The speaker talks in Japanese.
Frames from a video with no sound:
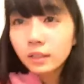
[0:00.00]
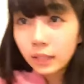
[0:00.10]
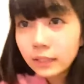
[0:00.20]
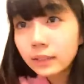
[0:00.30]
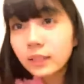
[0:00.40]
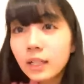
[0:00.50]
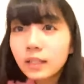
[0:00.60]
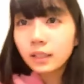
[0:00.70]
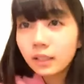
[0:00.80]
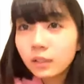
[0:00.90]
第1が
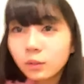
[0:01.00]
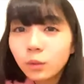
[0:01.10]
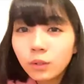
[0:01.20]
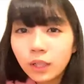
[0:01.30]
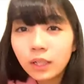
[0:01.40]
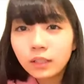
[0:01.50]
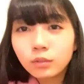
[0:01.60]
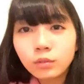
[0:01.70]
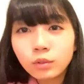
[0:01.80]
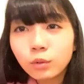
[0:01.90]
できる方が
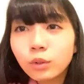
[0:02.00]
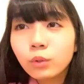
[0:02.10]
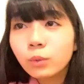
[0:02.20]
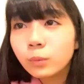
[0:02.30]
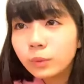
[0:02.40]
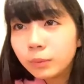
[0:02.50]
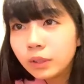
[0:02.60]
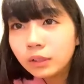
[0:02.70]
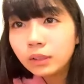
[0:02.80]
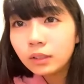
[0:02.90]
すごいと思います